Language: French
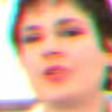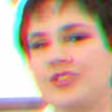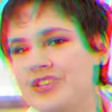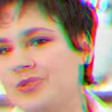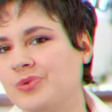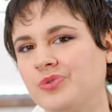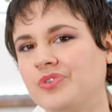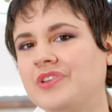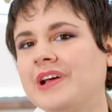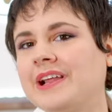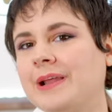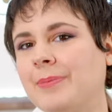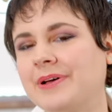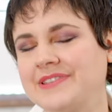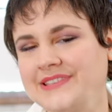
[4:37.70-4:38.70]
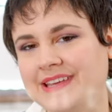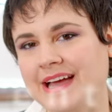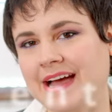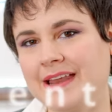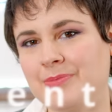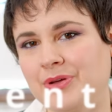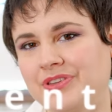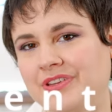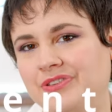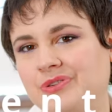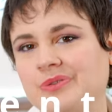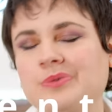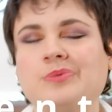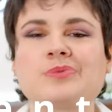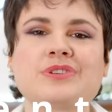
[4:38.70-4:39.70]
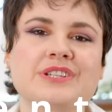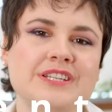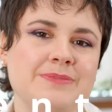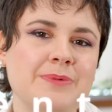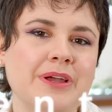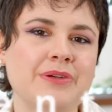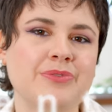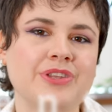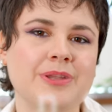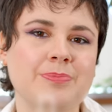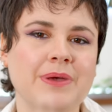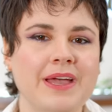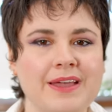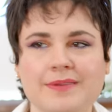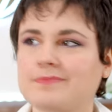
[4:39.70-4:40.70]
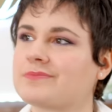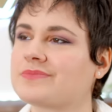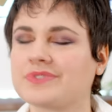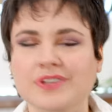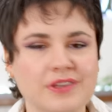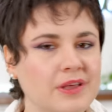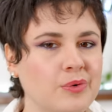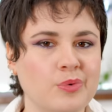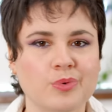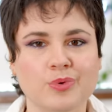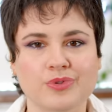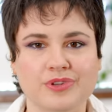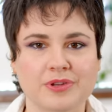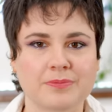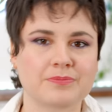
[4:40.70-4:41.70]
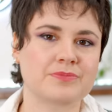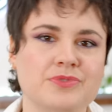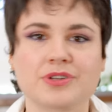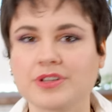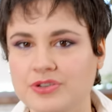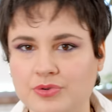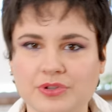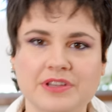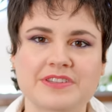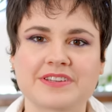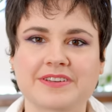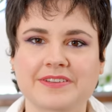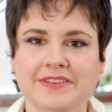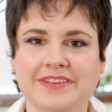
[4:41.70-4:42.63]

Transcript: enchaîne tout de suite avec la partie alimentation. J'espère que vous êtes prêts, c'est un gros dossier des choses à dire.